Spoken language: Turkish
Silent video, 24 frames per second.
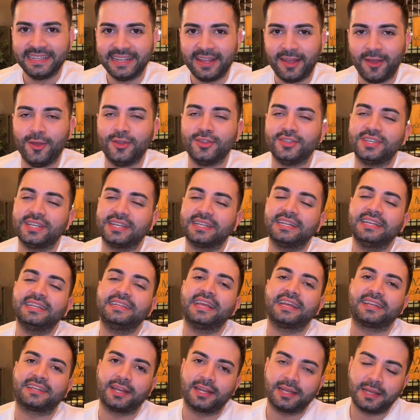Öncelikle
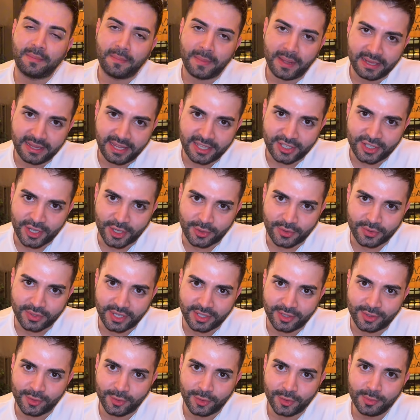tekrardan ben teşekkür
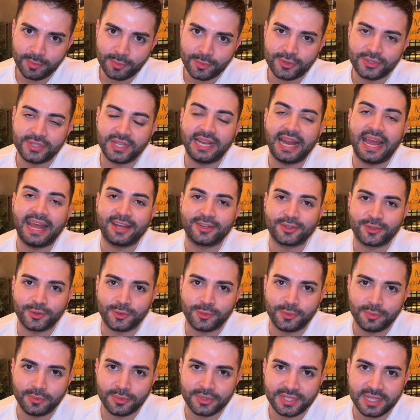ediyorum. Güzel
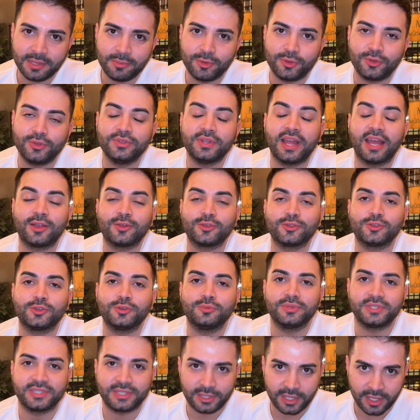Erzurum'umuza, bütün
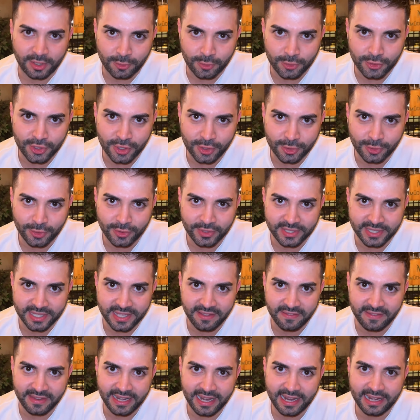Erzurum'u kucak dolu
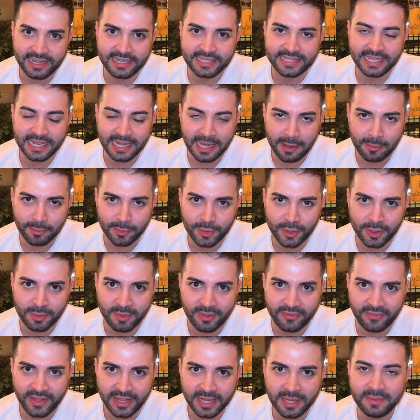sevgilerle selamlıyorum
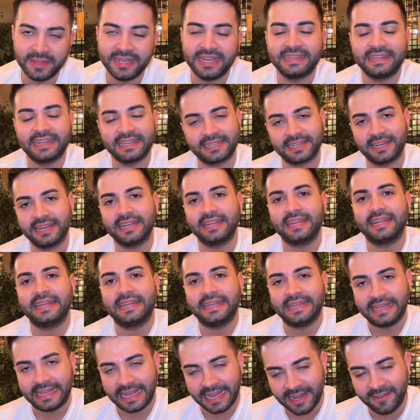efendim. Yine tekrar
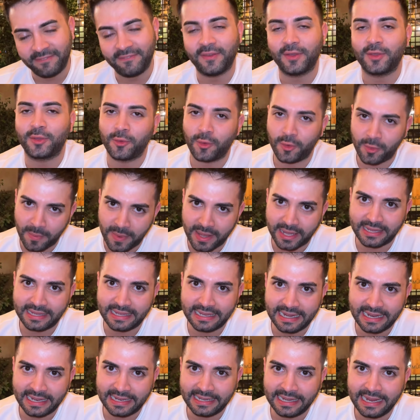gelip ve görmek
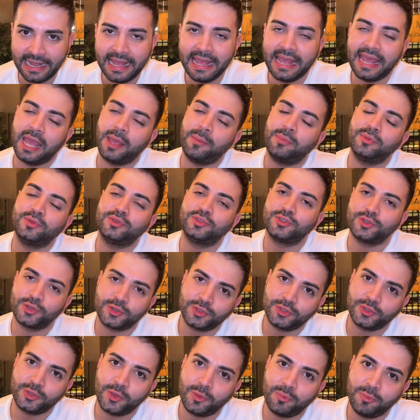dileğiyle. Hepinizi çok
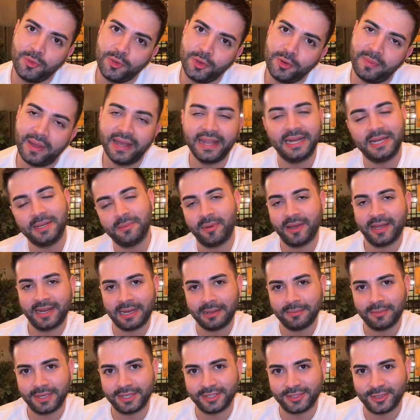sık öpüyorum. Hayırlı
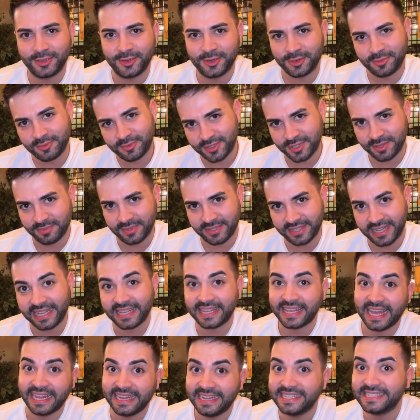bayramlar diliyorum şimdiden.
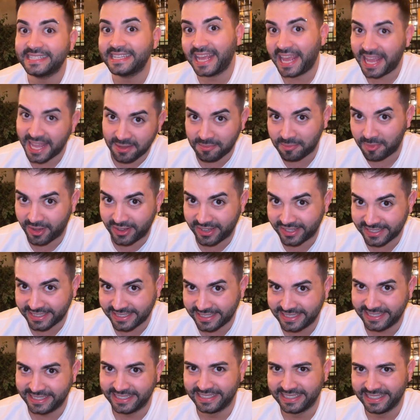Kendinize iyi bakın.